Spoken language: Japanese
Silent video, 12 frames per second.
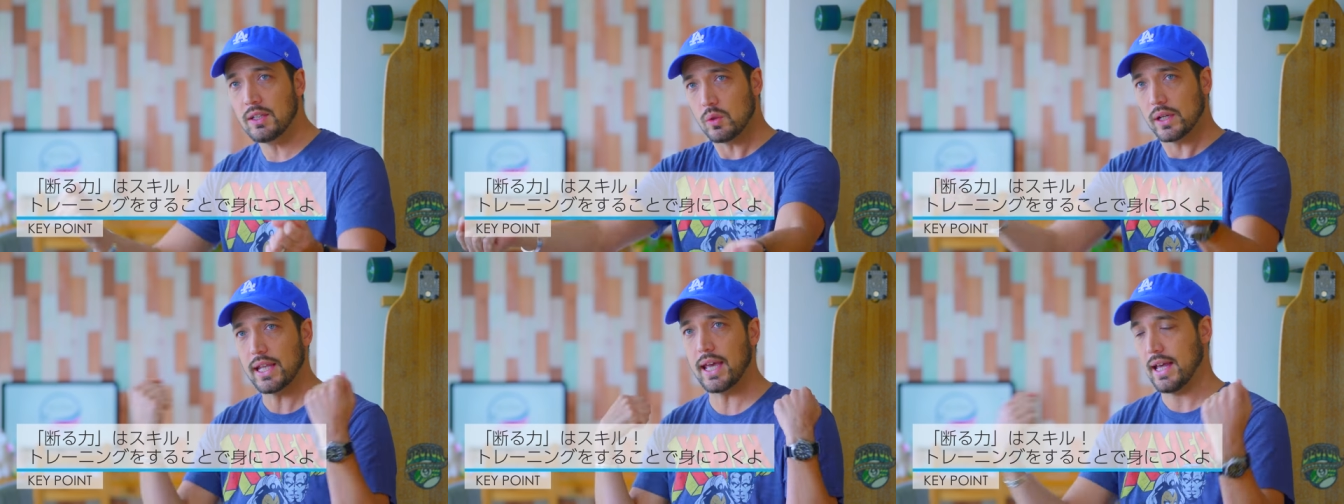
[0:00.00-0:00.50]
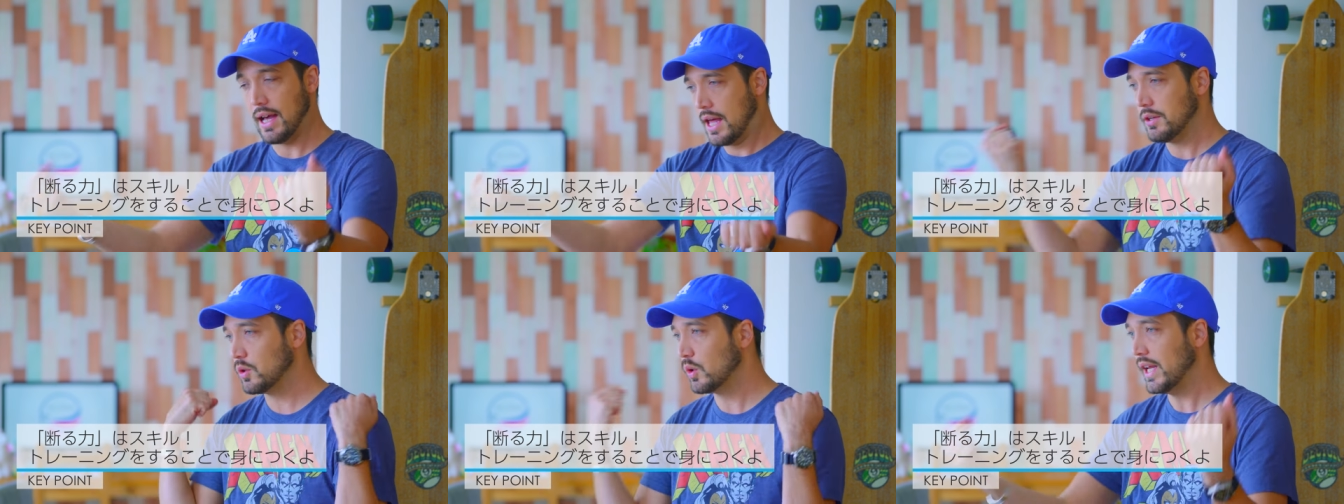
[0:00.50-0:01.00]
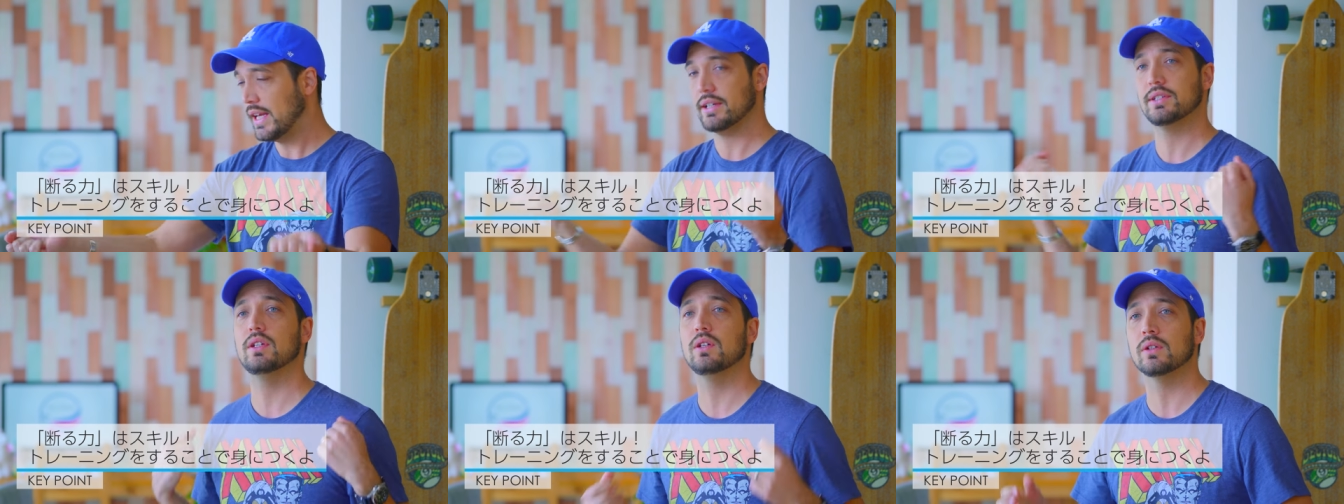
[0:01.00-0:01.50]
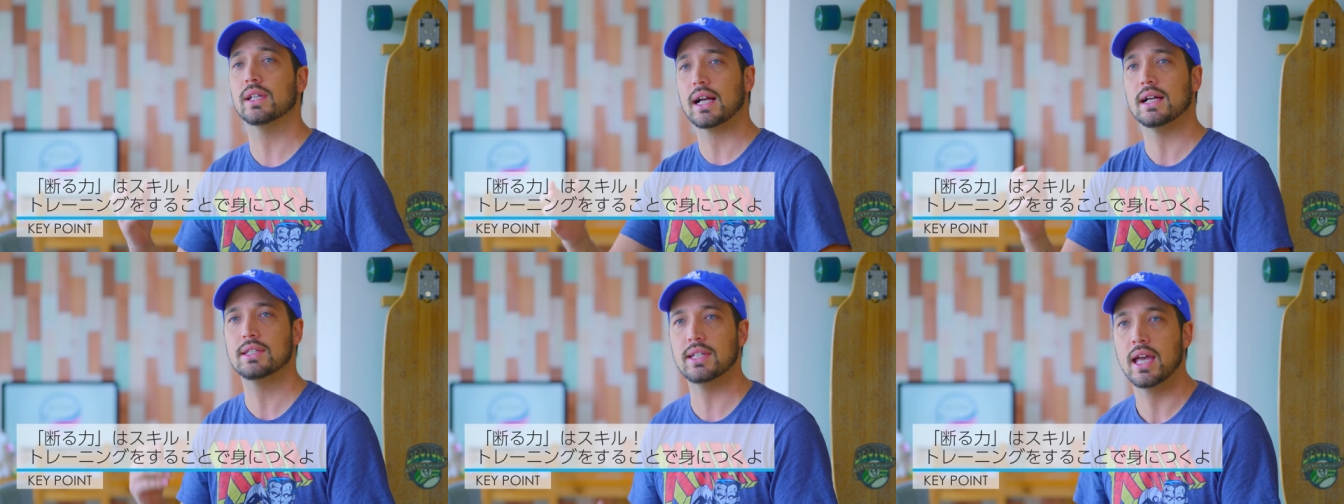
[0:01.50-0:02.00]
筋トレでトレーニングするような
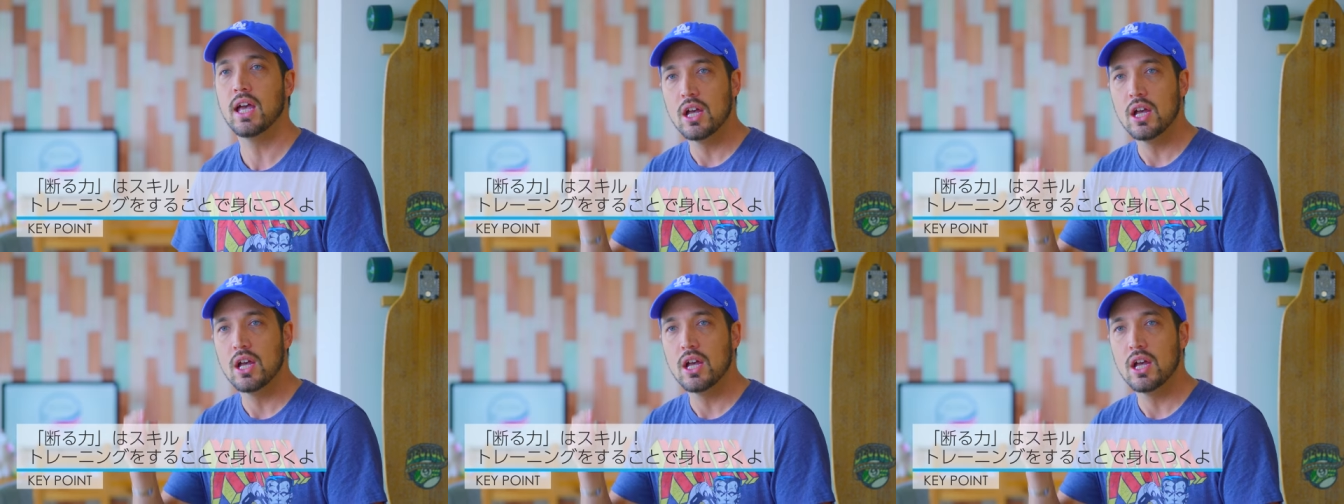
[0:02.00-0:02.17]
感じで、